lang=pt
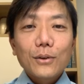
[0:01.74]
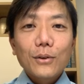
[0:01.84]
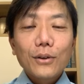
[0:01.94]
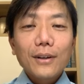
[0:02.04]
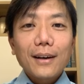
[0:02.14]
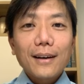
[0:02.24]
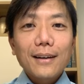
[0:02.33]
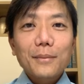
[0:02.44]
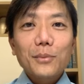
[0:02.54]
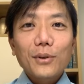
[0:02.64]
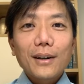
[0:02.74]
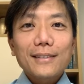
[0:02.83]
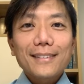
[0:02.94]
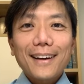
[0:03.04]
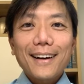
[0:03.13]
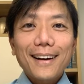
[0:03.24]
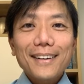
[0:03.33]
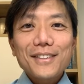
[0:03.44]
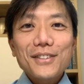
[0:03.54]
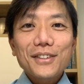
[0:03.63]
Olá, boa
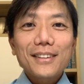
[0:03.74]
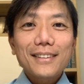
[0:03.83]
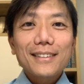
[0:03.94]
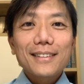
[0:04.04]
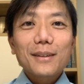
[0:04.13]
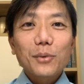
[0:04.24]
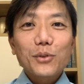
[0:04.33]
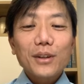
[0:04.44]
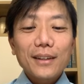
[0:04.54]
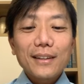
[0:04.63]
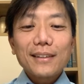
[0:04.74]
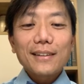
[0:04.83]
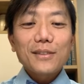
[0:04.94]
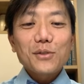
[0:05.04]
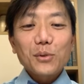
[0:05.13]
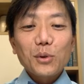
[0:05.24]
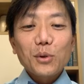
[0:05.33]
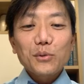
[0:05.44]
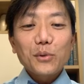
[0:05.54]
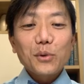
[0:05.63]
tarde. Estamos aqui de
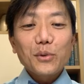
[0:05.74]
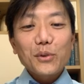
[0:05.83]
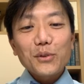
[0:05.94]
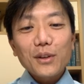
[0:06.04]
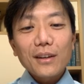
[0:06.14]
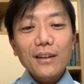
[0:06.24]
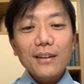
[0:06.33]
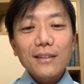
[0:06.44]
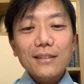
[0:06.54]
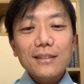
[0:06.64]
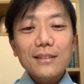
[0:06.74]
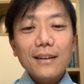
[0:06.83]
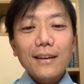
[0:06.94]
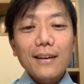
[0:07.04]
novo com vocês.